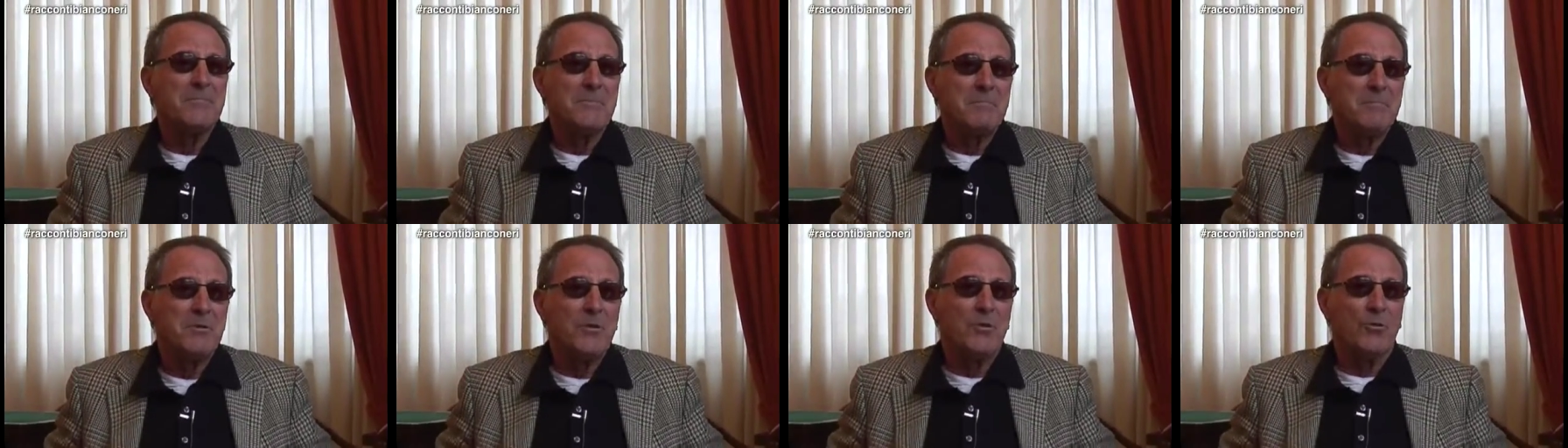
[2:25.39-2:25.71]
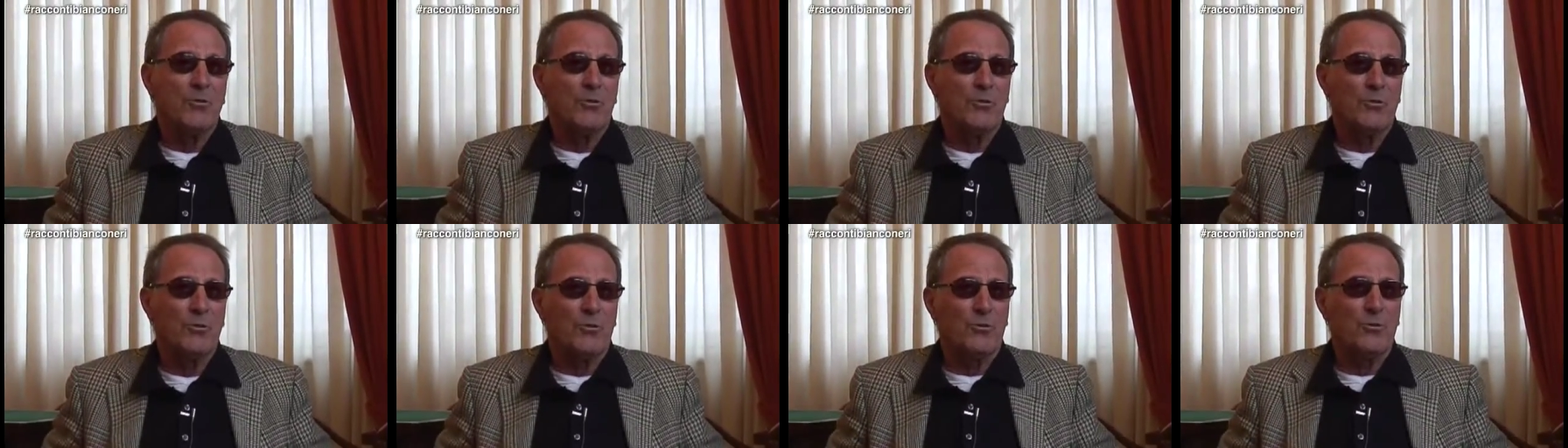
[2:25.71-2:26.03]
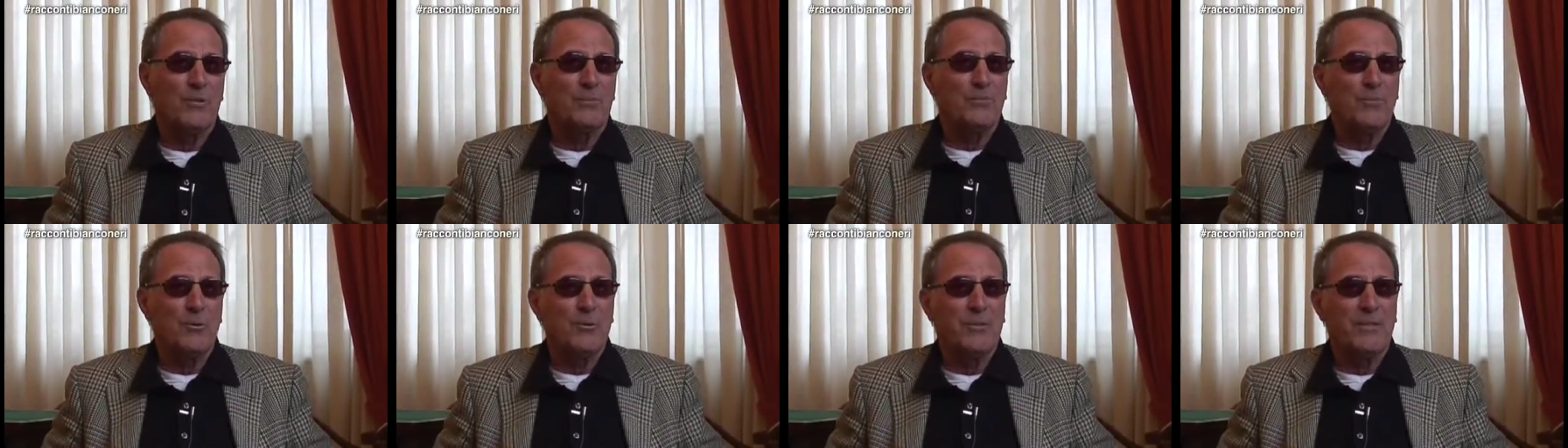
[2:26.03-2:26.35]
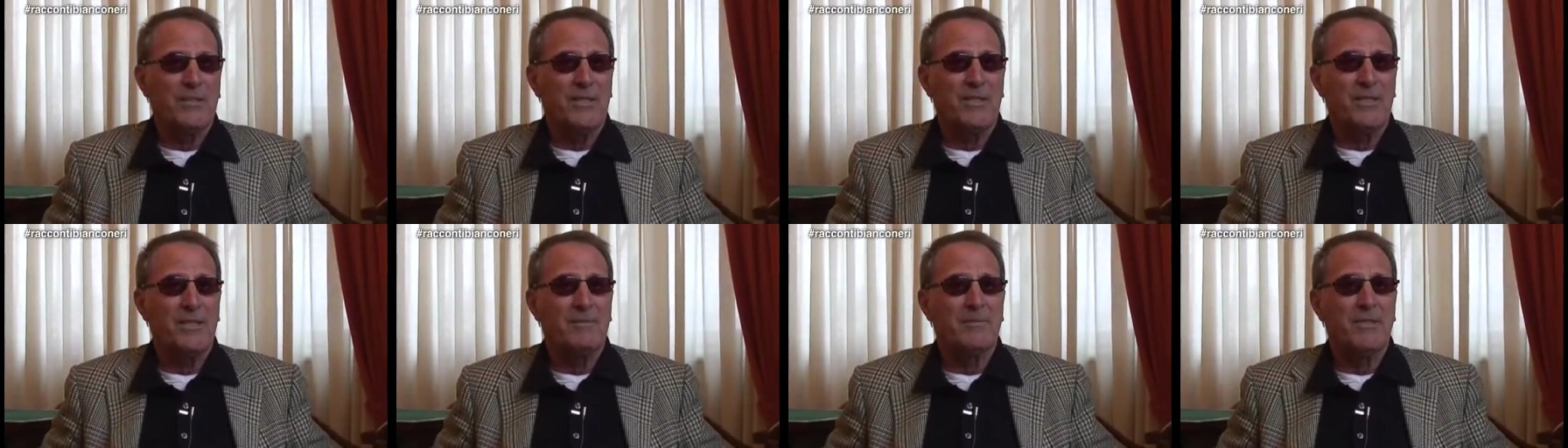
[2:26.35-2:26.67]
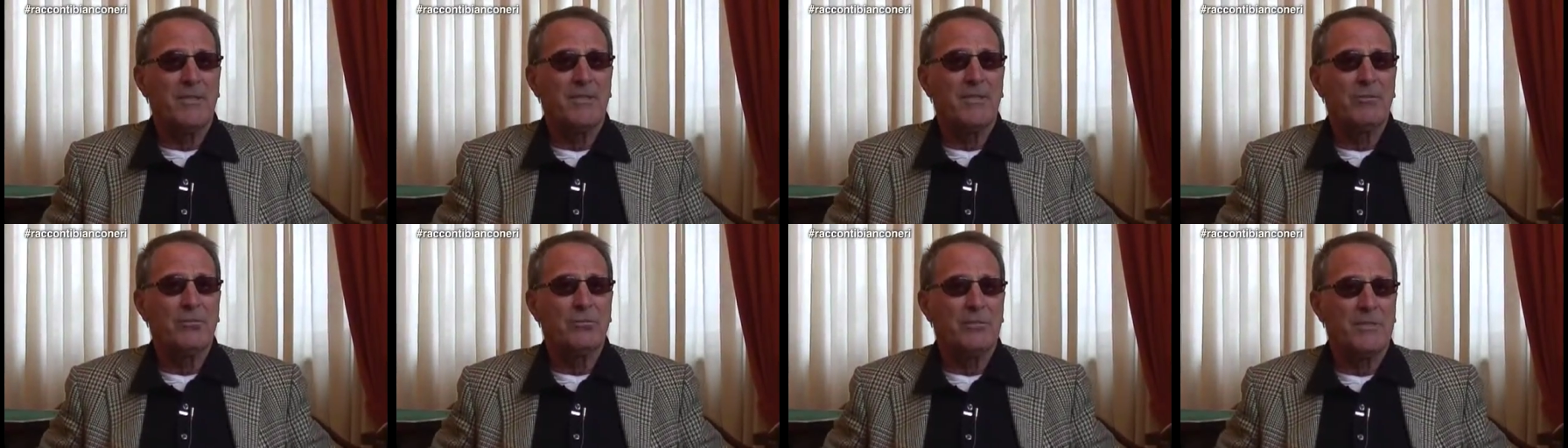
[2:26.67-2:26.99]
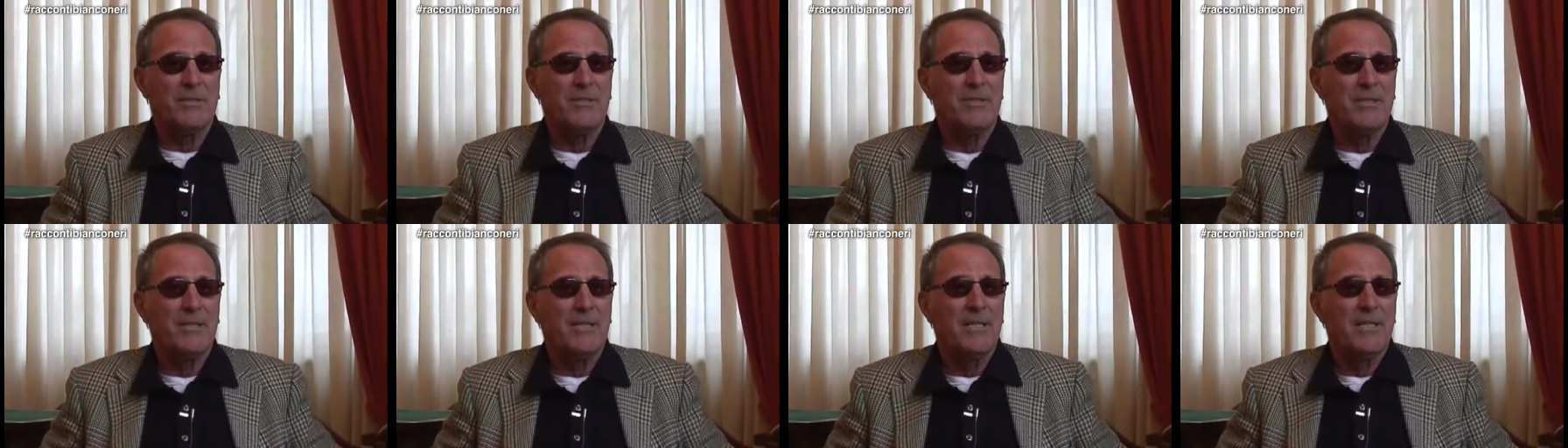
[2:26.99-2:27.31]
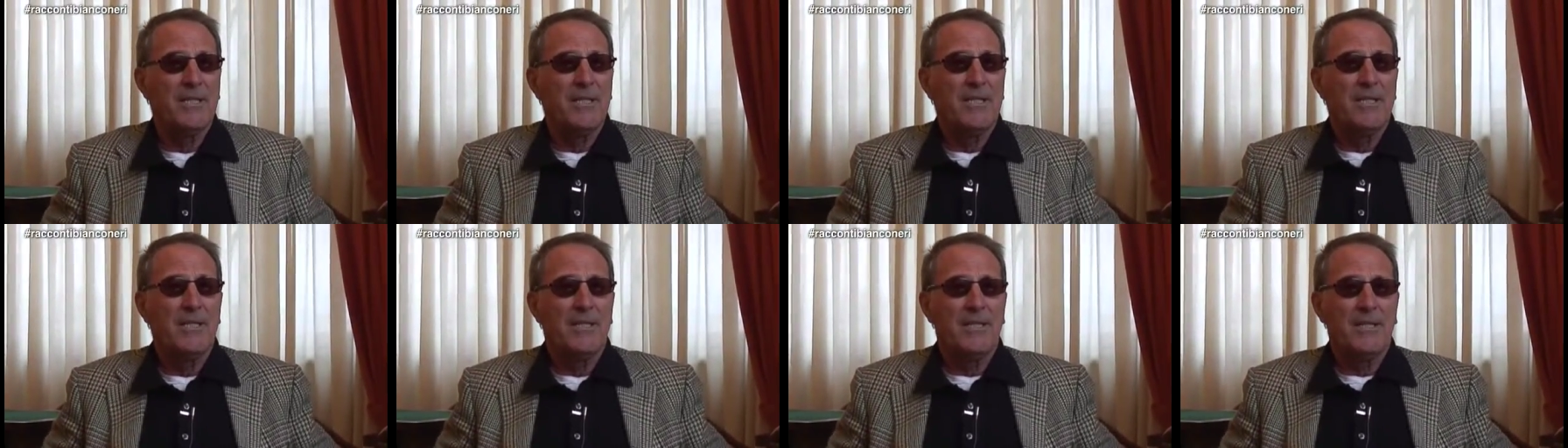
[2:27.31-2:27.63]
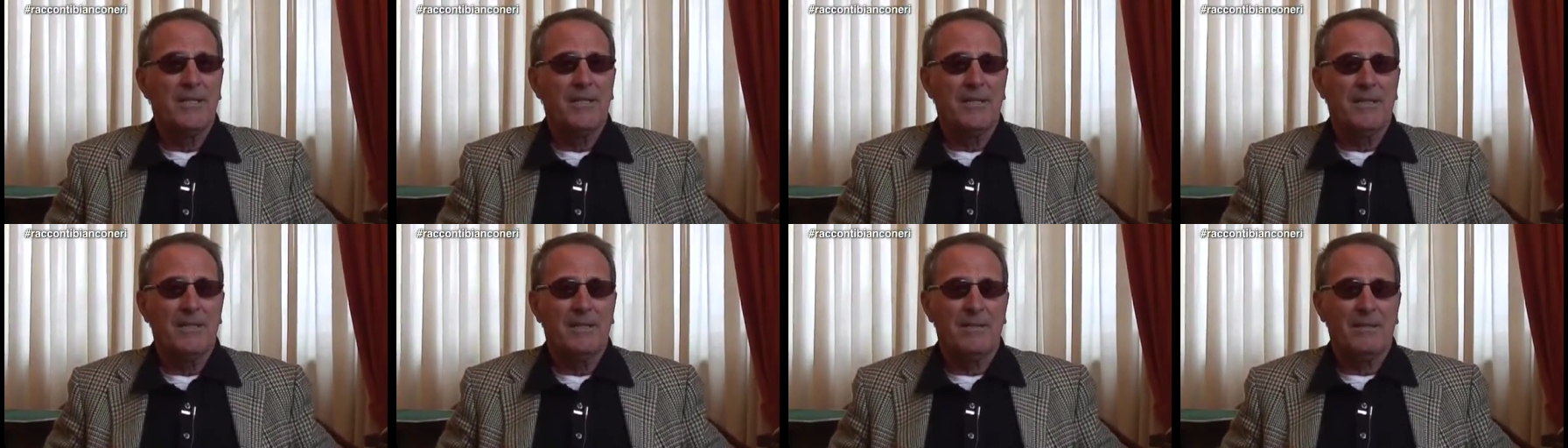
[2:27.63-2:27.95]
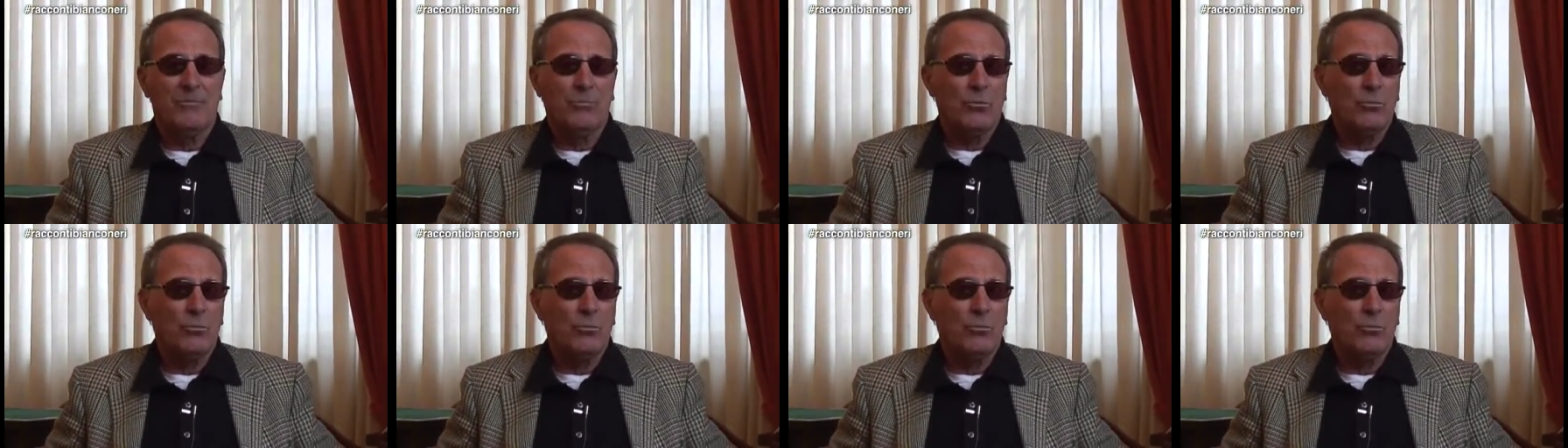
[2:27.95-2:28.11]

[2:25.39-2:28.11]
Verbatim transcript: mi onoro di poterle chiamare così, eh,